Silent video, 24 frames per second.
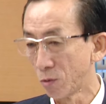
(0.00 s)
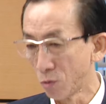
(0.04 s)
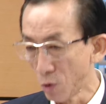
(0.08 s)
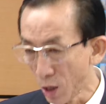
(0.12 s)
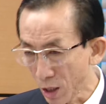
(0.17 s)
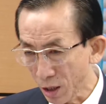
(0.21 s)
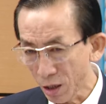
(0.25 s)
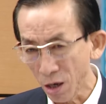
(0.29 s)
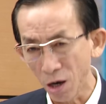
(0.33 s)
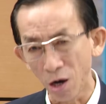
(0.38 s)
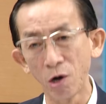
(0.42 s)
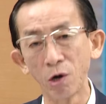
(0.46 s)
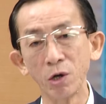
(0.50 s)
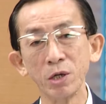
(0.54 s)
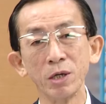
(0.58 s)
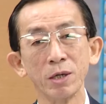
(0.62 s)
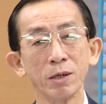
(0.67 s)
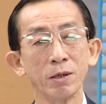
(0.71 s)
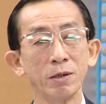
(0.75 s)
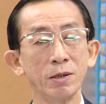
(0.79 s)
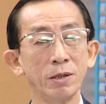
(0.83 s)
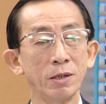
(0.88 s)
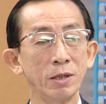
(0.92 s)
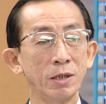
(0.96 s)
Quốc hội
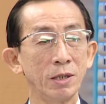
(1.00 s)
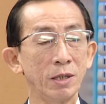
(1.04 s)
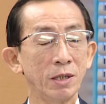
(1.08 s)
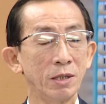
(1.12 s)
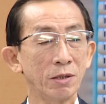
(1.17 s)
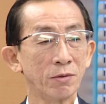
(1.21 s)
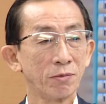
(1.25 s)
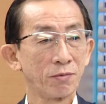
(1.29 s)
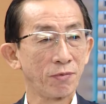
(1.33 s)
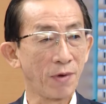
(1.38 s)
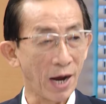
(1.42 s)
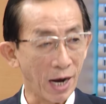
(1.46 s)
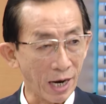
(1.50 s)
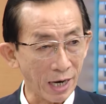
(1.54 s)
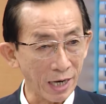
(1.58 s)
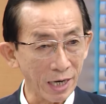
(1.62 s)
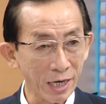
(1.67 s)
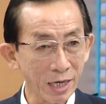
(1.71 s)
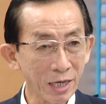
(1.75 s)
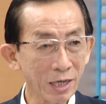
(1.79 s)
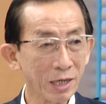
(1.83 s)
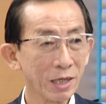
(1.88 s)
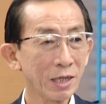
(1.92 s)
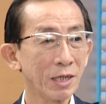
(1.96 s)

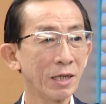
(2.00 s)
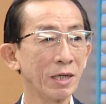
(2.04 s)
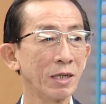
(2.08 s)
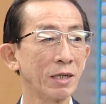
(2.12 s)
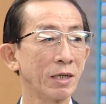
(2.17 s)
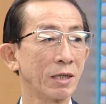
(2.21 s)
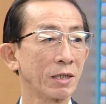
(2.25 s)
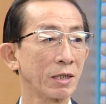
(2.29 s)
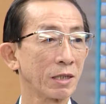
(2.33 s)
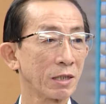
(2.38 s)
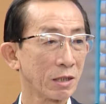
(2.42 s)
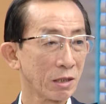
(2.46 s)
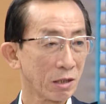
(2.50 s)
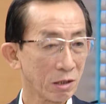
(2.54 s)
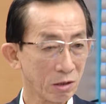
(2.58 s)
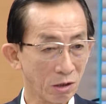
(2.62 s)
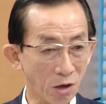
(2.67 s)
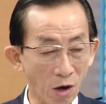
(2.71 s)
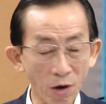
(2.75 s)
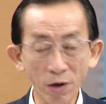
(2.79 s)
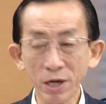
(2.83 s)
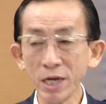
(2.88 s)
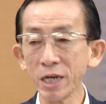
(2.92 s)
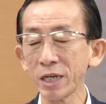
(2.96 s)
phải
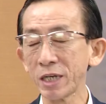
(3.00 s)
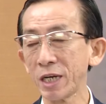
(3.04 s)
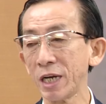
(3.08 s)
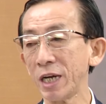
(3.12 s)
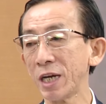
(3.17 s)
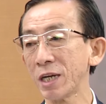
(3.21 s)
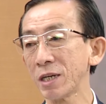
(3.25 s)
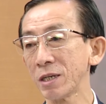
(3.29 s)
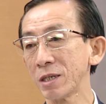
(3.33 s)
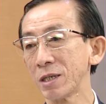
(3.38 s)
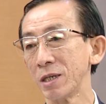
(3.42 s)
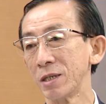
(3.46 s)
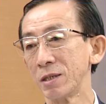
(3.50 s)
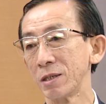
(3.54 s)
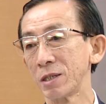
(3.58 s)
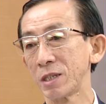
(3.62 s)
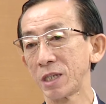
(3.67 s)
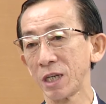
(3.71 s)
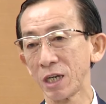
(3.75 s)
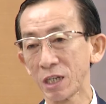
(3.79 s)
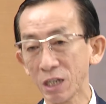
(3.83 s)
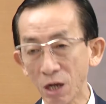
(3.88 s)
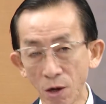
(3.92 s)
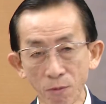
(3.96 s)
có ý kiến
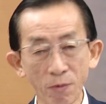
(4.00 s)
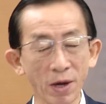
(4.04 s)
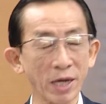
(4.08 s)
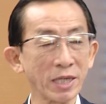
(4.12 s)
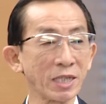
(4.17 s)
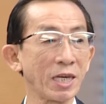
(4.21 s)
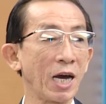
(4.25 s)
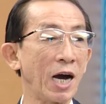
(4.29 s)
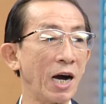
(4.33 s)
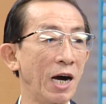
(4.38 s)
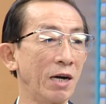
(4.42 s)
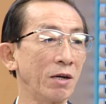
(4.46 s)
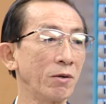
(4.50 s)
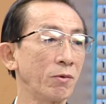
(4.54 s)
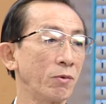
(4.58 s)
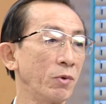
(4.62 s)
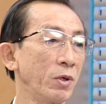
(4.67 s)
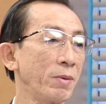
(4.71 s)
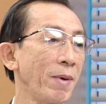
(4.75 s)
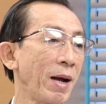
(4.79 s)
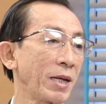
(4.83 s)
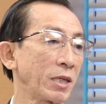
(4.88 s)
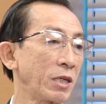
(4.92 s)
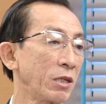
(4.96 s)
chứ không phải chờ
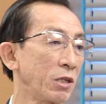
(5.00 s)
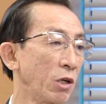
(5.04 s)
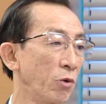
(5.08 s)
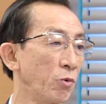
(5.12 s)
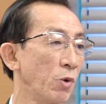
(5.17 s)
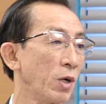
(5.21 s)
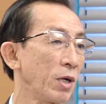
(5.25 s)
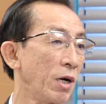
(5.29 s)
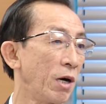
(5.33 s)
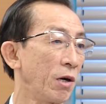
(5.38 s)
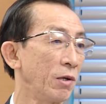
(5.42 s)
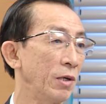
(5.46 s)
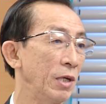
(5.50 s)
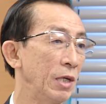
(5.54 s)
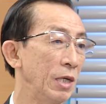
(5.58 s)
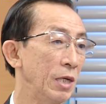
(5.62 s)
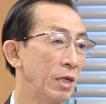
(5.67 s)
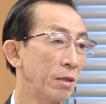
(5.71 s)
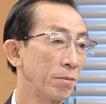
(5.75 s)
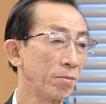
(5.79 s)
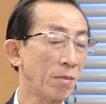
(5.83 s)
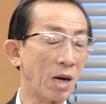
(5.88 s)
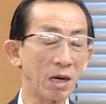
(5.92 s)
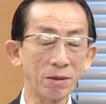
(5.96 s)
Ủy ban Thường vụ Quốc hội.
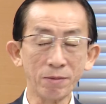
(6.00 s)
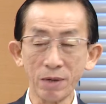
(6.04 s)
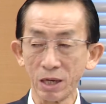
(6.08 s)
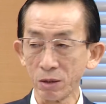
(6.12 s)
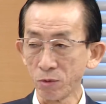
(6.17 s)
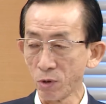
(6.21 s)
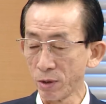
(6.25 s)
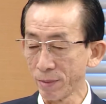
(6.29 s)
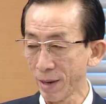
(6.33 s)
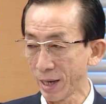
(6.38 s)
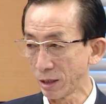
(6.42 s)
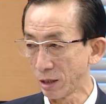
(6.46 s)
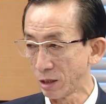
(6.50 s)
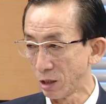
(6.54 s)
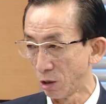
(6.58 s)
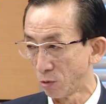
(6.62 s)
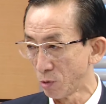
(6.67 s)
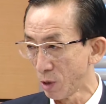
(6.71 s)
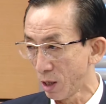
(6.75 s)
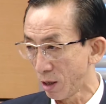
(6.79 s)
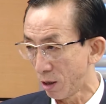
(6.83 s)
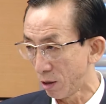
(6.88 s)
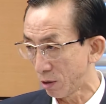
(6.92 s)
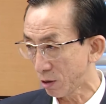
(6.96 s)
Bởi vì Ủy ban Thường
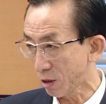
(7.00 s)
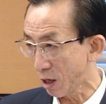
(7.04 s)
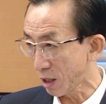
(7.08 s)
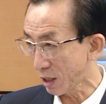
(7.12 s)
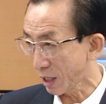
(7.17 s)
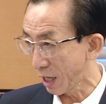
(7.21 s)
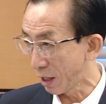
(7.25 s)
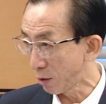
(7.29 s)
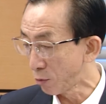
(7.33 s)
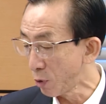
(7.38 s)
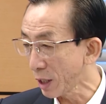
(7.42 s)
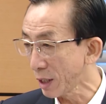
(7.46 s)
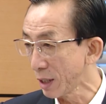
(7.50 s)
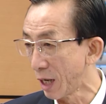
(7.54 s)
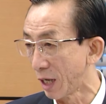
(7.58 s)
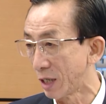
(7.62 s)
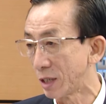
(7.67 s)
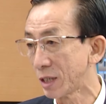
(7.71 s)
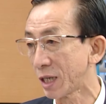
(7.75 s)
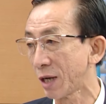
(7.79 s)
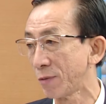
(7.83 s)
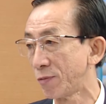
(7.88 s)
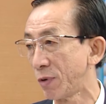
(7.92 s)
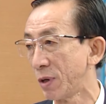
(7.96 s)
vụ Quốc hội có thể quyết
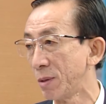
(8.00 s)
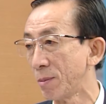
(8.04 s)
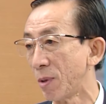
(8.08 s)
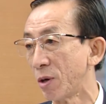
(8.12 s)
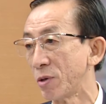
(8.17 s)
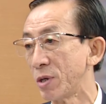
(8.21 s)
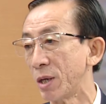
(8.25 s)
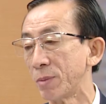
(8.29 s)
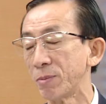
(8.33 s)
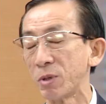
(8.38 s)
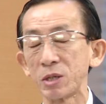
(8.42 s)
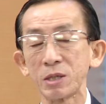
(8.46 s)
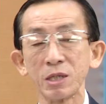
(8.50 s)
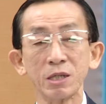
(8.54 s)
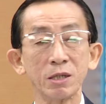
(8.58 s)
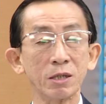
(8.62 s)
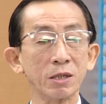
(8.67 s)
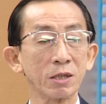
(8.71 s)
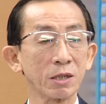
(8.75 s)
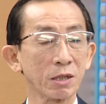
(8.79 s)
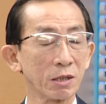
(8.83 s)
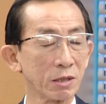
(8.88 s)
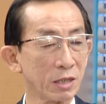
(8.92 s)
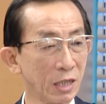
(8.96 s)
định cái phí bảo vệ môi
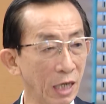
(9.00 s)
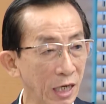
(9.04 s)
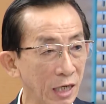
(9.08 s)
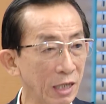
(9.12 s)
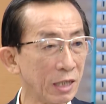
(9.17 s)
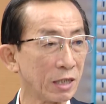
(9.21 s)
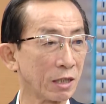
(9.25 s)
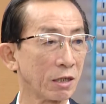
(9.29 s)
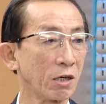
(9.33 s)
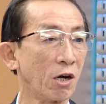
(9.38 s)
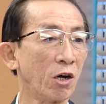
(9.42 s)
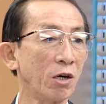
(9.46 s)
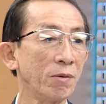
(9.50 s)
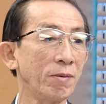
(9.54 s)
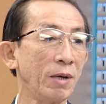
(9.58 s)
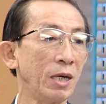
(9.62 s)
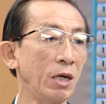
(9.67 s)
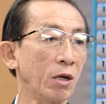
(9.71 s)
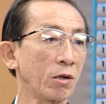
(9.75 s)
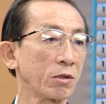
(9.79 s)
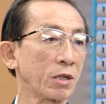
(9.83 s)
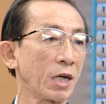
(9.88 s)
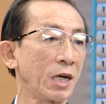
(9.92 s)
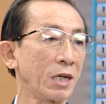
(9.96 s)
trường nhưng đối
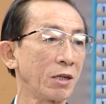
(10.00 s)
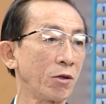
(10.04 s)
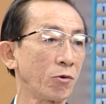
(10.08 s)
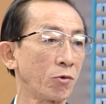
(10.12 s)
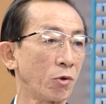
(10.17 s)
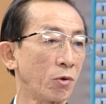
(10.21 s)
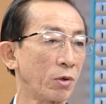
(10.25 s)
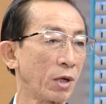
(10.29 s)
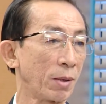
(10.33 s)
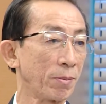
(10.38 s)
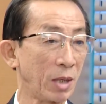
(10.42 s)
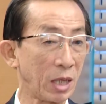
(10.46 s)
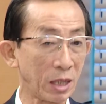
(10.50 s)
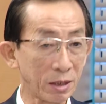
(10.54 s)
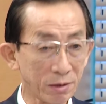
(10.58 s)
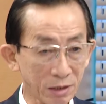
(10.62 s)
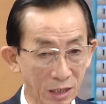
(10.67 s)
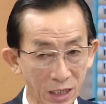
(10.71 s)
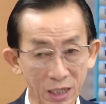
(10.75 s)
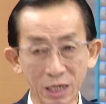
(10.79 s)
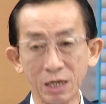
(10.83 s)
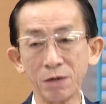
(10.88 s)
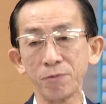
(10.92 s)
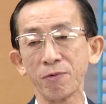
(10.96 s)
với luật thuế tiêu thụ đặc biệt
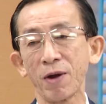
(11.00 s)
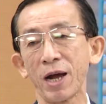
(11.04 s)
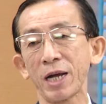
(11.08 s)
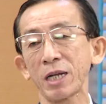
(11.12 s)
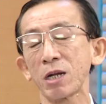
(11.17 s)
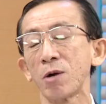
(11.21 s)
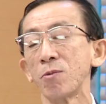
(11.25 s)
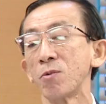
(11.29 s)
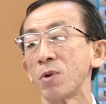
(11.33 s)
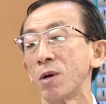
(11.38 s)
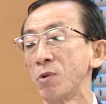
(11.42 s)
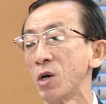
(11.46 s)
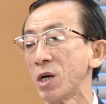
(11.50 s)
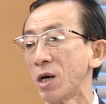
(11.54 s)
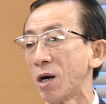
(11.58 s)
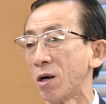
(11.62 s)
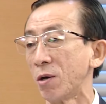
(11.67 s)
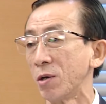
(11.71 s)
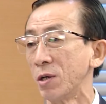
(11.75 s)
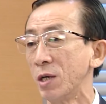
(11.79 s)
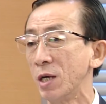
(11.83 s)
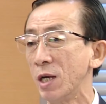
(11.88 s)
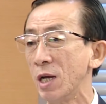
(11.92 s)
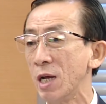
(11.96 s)
thì phải thông qua Quốc
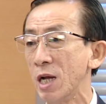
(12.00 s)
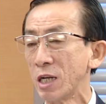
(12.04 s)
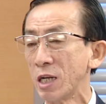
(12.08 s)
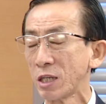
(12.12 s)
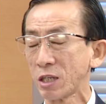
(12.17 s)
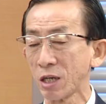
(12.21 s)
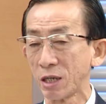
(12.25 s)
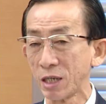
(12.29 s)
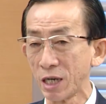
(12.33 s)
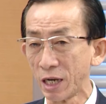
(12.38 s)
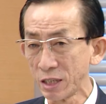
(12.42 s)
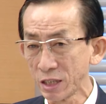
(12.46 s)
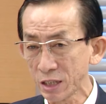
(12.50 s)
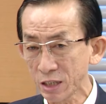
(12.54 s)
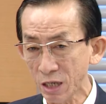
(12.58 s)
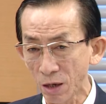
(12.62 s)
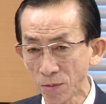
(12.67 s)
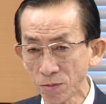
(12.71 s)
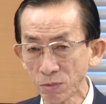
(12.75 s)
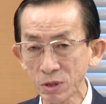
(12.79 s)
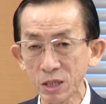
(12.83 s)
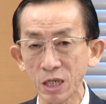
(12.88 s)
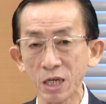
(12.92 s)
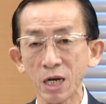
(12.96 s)
hội. Cho nên
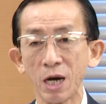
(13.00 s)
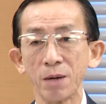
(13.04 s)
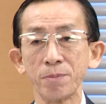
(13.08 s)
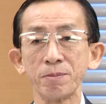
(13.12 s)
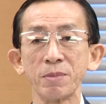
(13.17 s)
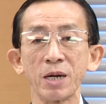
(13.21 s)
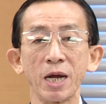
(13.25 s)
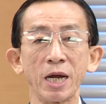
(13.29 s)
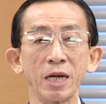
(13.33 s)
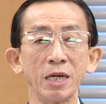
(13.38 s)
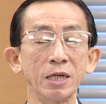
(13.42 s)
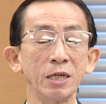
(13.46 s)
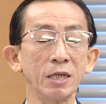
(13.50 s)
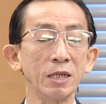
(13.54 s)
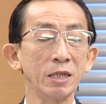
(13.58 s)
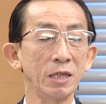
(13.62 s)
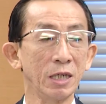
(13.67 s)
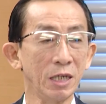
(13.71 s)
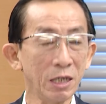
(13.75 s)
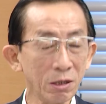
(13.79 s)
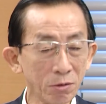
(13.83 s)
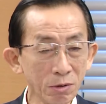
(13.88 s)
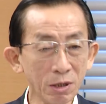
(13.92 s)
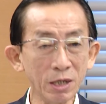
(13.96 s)
trong kỳ họp này
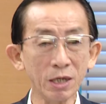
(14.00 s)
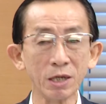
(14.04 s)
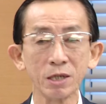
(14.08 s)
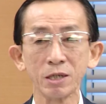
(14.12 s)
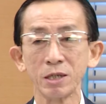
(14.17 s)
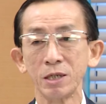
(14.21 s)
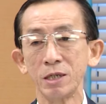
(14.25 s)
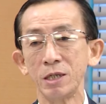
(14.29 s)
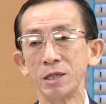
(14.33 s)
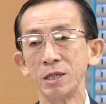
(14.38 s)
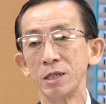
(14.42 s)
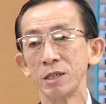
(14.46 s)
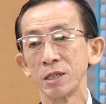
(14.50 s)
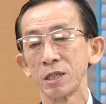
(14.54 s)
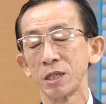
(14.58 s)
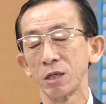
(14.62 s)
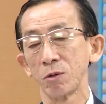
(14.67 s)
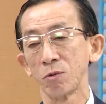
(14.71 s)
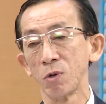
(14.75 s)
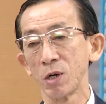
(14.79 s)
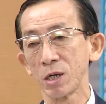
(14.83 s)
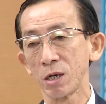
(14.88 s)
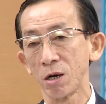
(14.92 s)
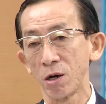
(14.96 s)
nếu được
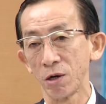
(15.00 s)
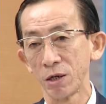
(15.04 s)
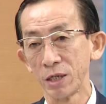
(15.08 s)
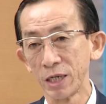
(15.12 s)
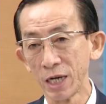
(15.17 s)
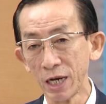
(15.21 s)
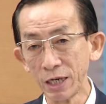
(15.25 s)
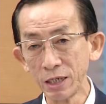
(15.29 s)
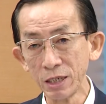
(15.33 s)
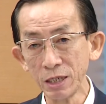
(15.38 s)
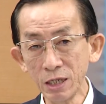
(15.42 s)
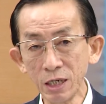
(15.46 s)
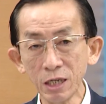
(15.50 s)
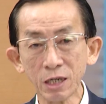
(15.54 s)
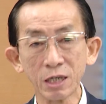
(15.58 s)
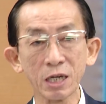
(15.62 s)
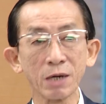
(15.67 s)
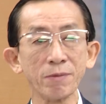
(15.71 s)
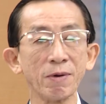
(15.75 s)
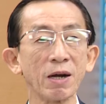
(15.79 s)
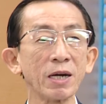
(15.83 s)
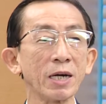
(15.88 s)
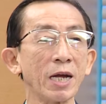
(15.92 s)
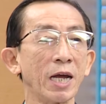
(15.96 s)
thì Quốc hội nên đưa
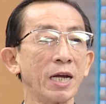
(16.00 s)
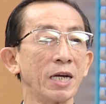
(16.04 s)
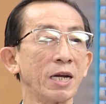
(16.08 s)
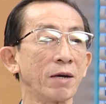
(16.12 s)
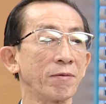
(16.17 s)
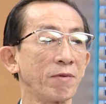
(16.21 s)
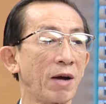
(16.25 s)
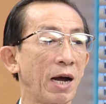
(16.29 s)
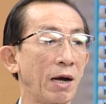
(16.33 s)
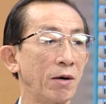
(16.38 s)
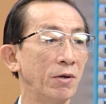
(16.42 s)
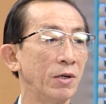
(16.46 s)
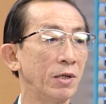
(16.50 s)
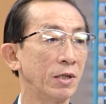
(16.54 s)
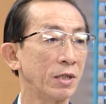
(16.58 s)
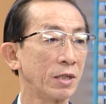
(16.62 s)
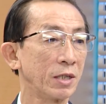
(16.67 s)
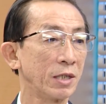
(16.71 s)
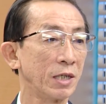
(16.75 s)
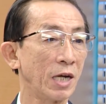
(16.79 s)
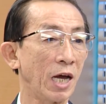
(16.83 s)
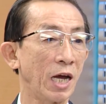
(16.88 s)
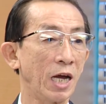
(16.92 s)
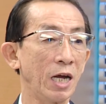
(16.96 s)
cái vấn đề này vào
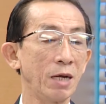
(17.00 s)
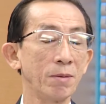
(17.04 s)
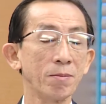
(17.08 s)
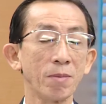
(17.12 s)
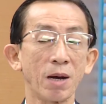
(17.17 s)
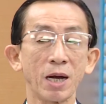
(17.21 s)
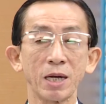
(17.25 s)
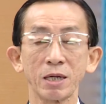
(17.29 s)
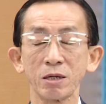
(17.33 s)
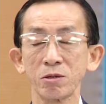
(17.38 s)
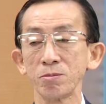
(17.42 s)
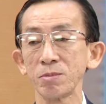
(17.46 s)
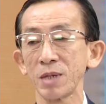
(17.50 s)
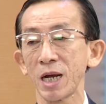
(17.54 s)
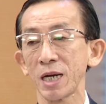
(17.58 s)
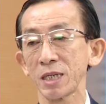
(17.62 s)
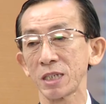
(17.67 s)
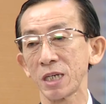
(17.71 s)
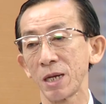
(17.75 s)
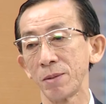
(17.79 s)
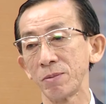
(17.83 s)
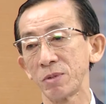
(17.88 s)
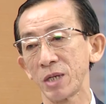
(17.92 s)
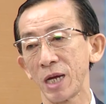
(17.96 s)
để mà chúng
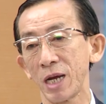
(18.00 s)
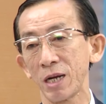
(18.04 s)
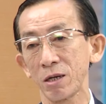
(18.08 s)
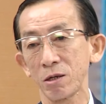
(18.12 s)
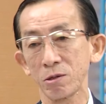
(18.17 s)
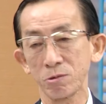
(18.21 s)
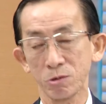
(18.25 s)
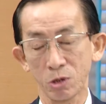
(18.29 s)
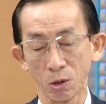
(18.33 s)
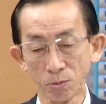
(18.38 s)
ta xem xét.